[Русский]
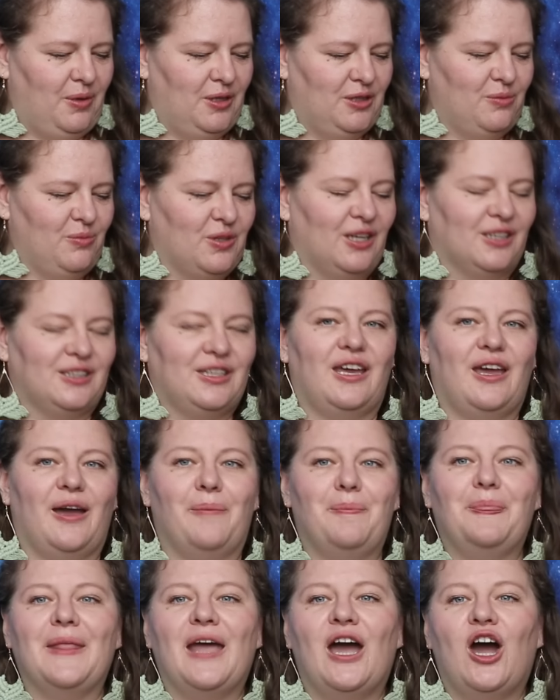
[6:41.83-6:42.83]
Поэтому, когда
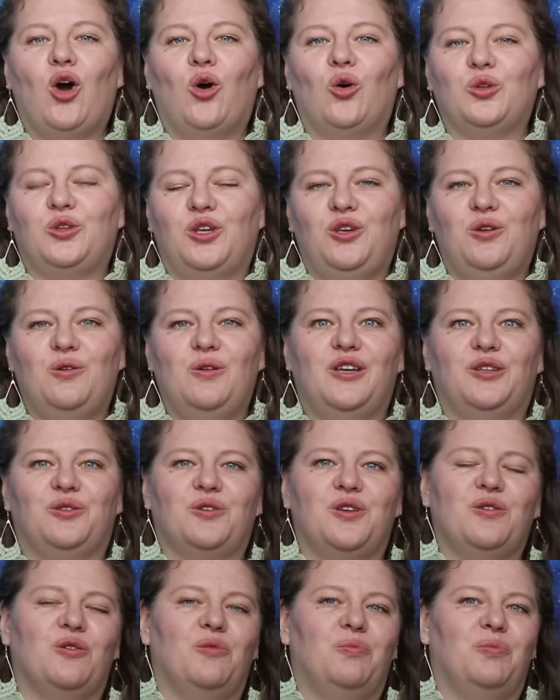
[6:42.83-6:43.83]
я от Юли
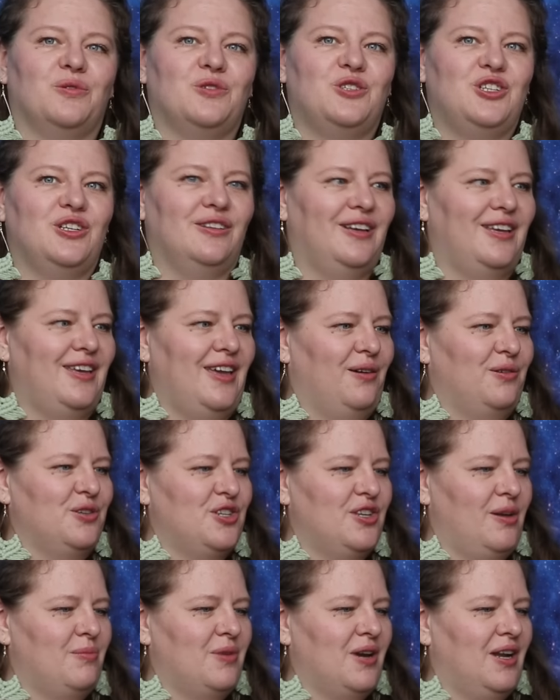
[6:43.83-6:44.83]
эту книгу получила, я
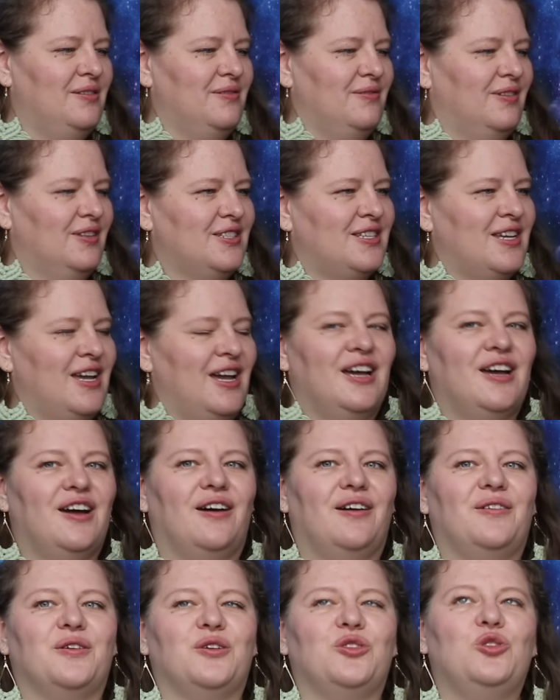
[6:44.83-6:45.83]
очень обрадовалась
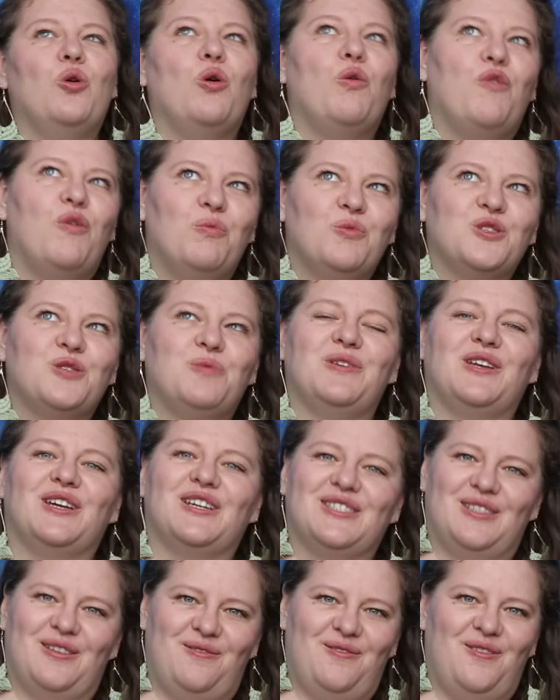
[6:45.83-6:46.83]
новому
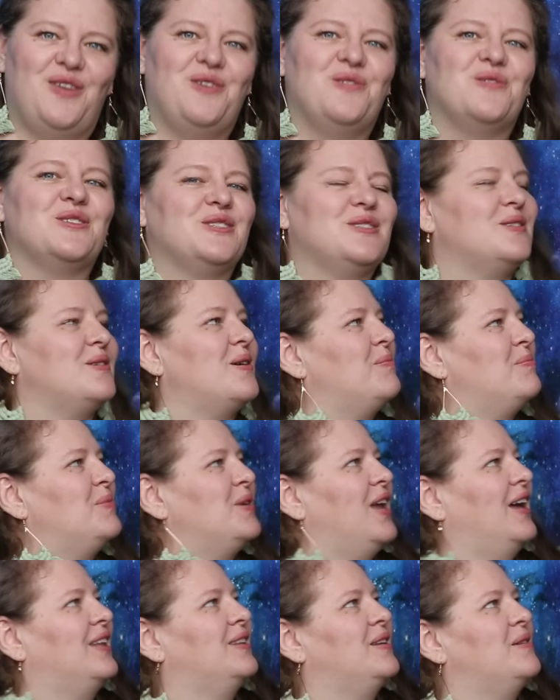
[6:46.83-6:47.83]
соприкосновению с э,
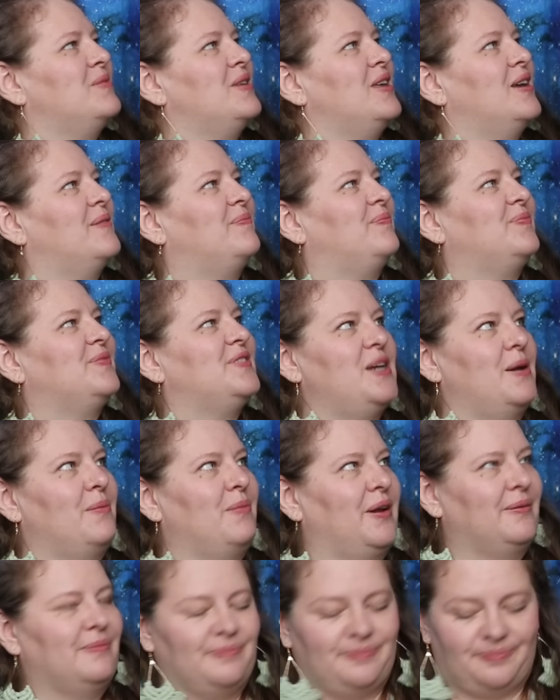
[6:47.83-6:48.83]
приятной мне
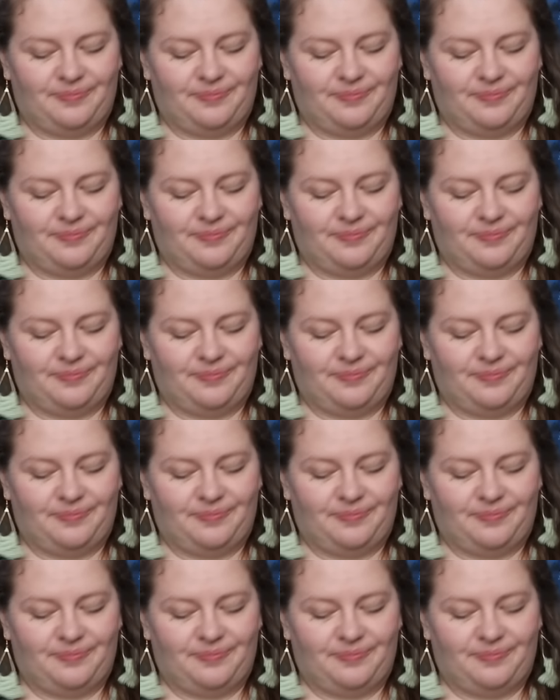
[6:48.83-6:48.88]
темой.